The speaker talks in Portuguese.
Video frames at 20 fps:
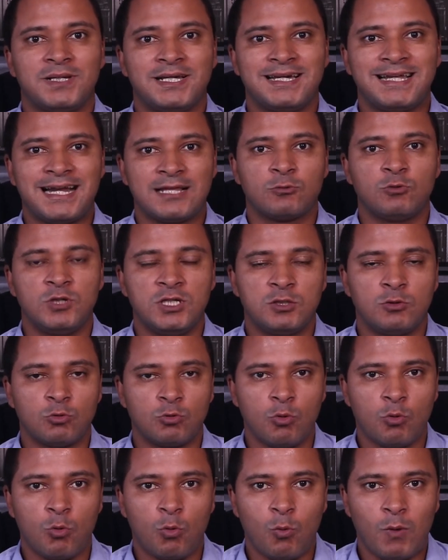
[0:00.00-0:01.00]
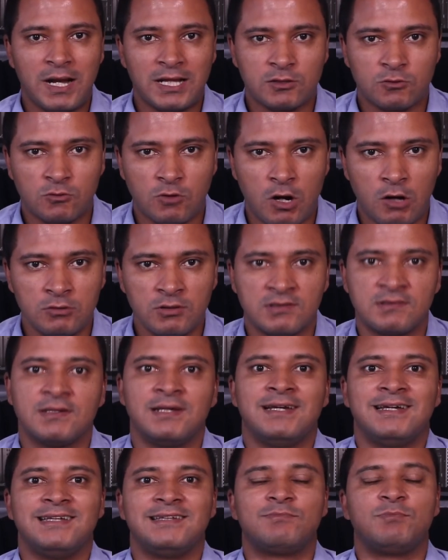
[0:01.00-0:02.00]
gratuito com quatro aulas
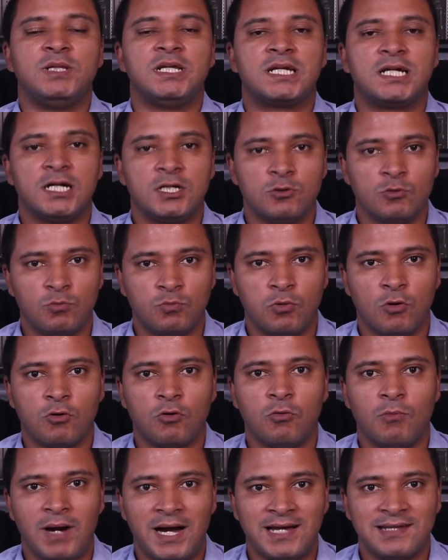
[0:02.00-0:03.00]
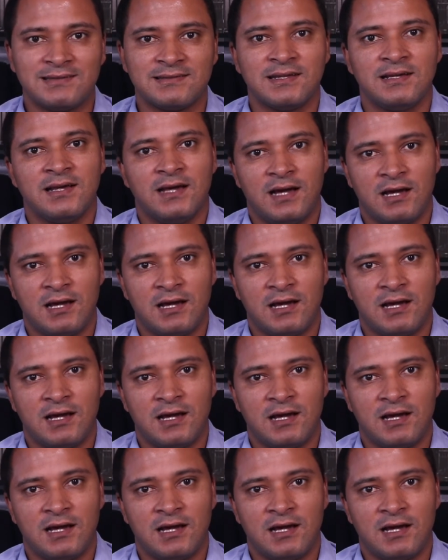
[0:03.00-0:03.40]
explicando um pouco mais